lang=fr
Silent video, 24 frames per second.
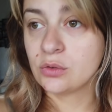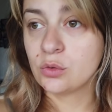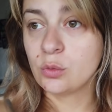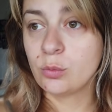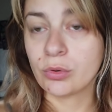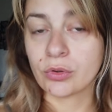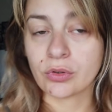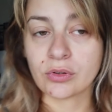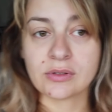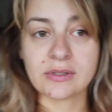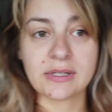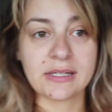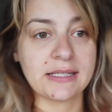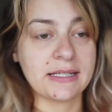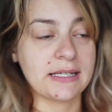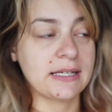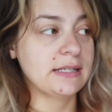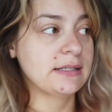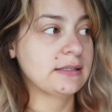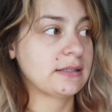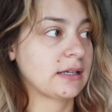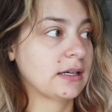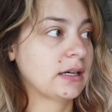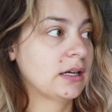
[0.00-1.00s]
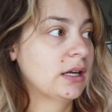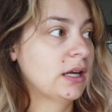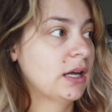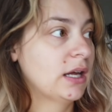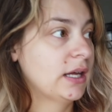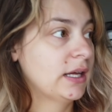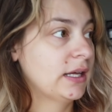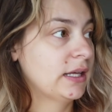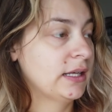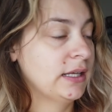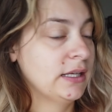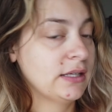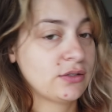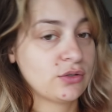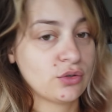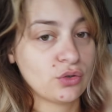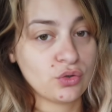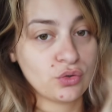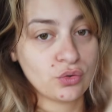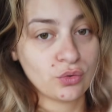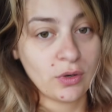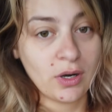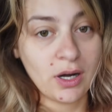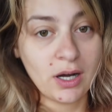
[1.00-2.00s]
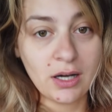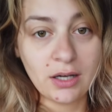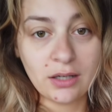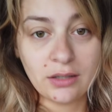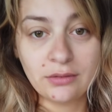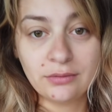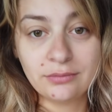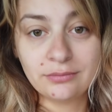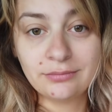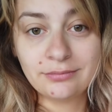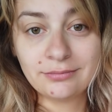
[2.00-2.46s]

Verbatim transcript: et tout pendant sa sieste. Et ce soir,